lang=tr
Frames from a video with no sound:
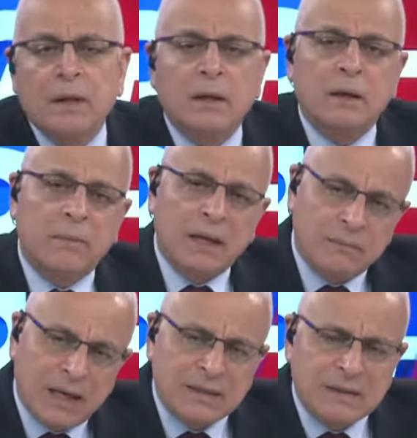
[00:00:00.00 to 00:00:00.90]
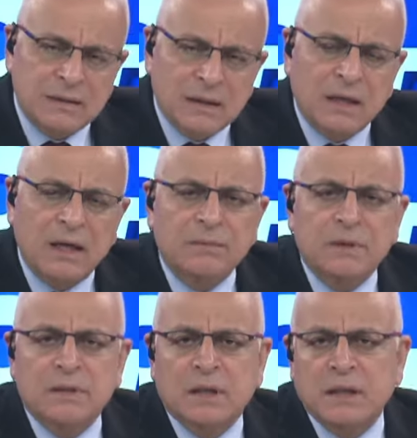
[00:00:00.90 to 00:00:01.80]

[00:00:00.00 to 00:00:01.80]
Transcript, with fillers: E ben Mersin'de kaybedeceklerini